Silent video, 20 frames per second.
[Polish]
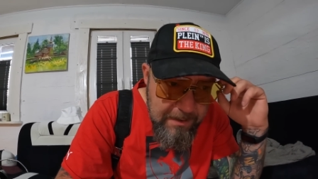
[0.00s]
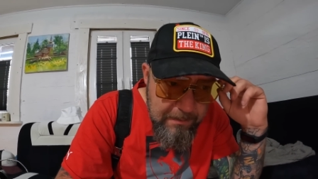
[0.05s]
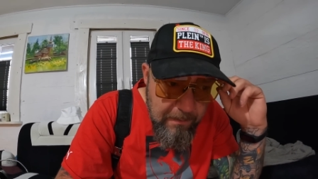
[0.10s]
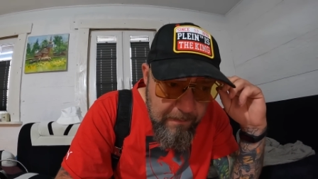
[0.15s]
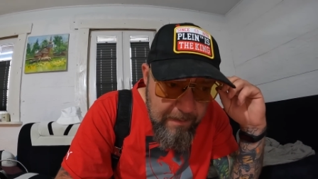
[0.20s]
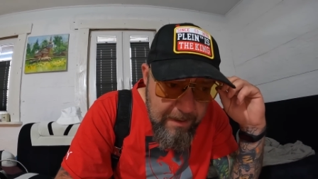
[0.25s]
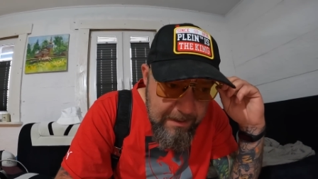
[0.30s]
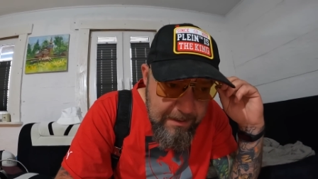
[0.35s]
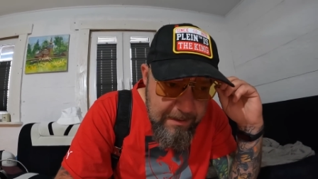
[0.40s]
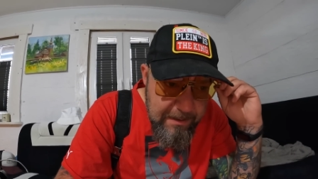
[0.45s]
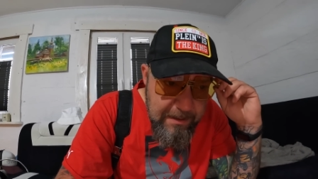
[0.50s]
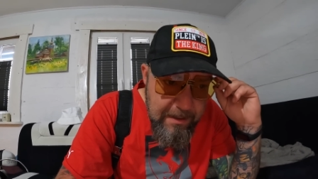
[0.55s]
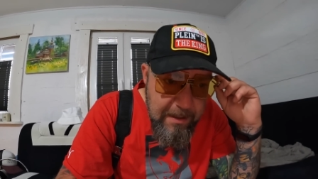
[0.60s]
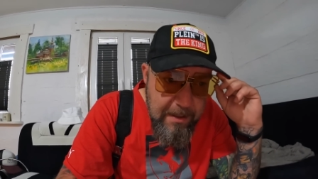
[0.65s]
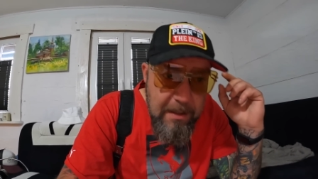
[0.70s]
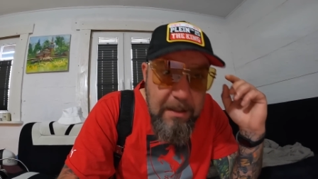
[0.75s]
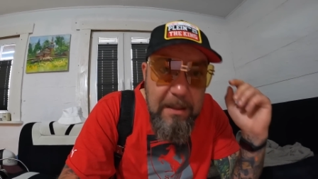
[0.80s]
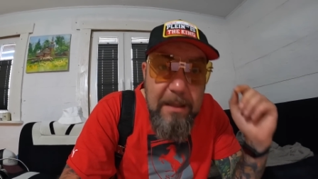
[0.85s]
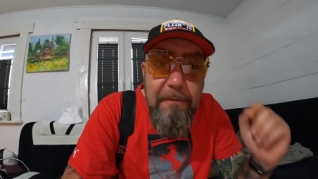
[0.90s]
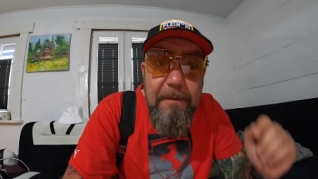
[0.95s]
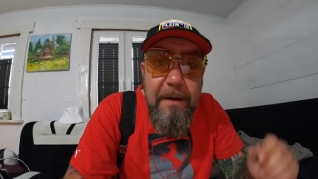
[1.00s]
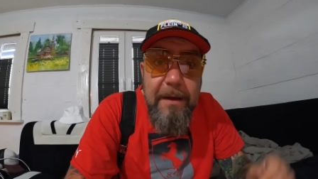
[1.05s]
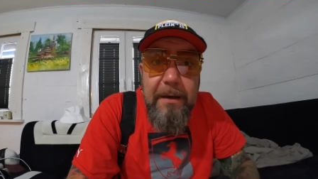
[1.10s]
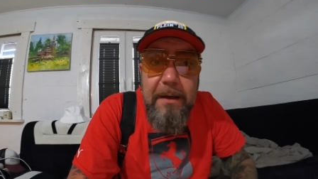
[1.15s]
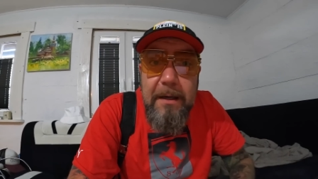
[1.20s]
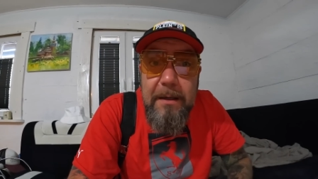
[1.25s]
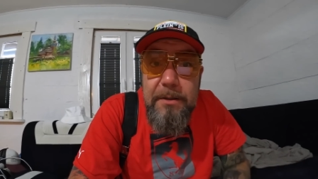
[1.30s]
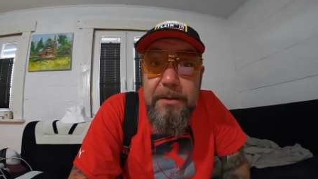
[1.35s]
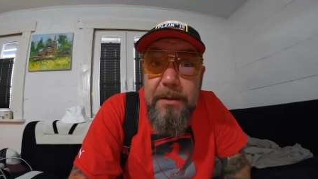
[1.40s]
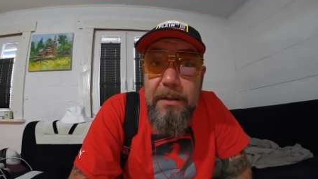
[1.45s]
na Słowację i na
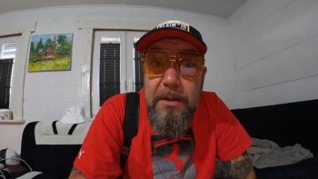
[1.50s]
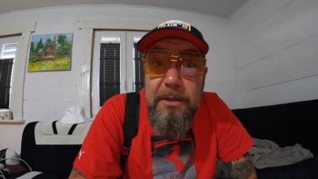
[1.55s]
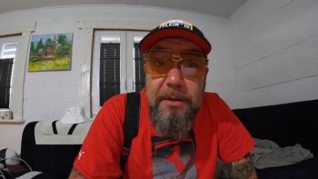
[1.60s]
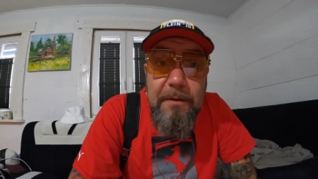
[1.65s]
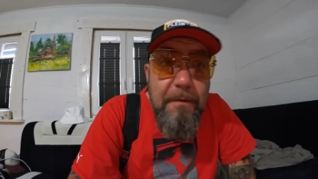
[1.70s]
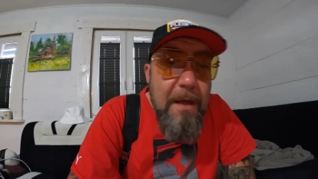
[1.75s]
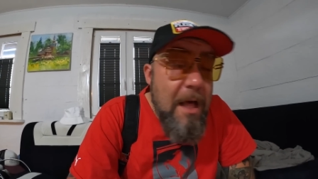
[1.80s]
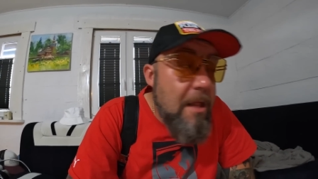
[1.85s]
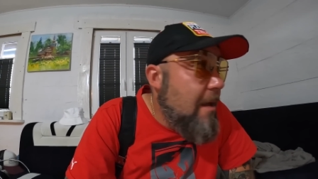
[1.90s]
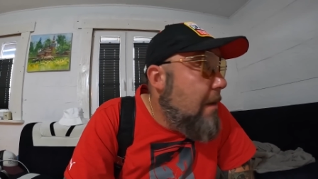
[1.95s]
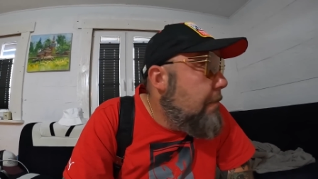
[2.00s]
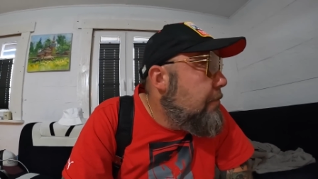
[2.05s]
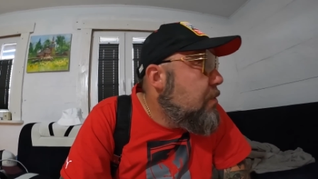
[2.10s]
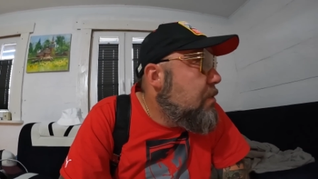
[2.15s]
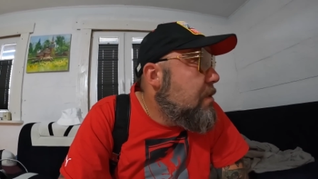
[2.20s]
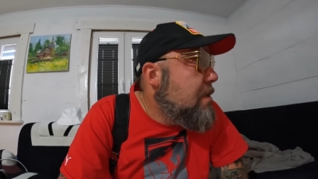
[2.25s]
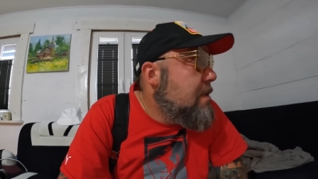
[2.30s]
Węgry, czyli trzeba Fiata